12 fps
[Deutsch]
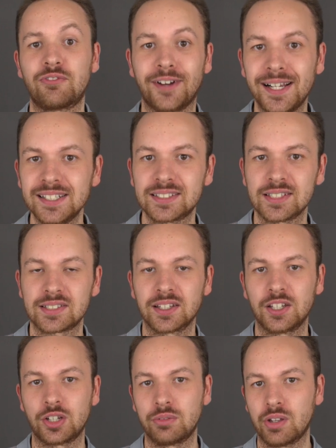falls das
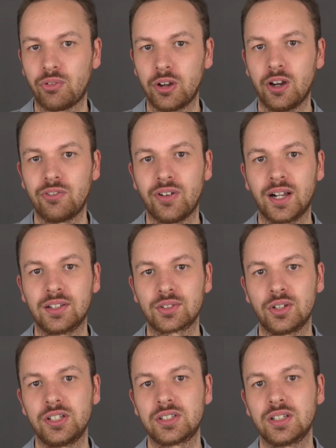Gerät irgendwie Feuer fangen
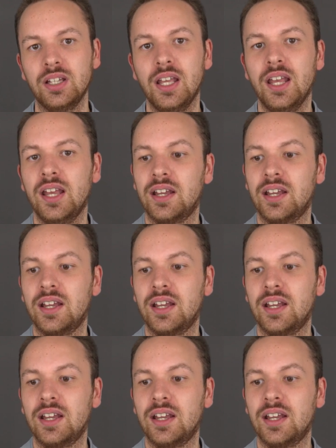sollte,